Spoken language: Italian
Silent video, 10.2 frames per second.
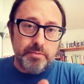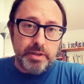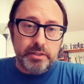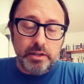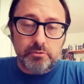gli
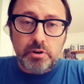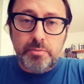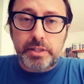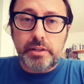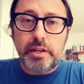elementi
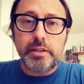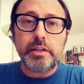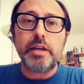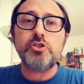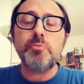naturalmente
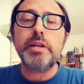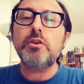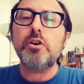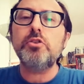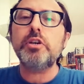dell'intreccio, ma
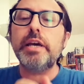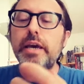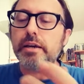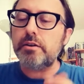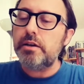ricordo
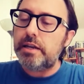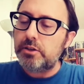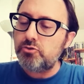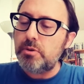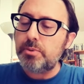che la
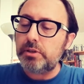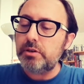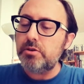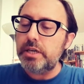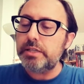sua
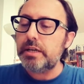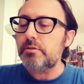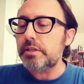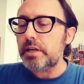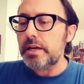protagonista,
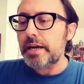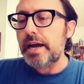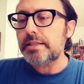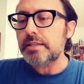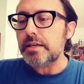questa
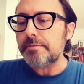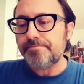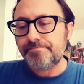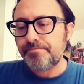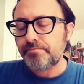ragazza,